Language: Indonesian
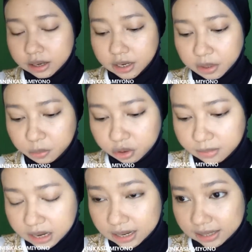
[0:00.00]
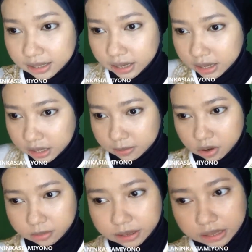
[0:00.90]
dia smooth banget sih di
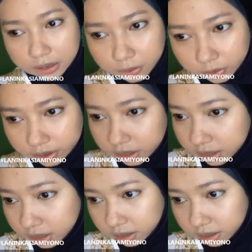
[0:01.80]
bawah mata gue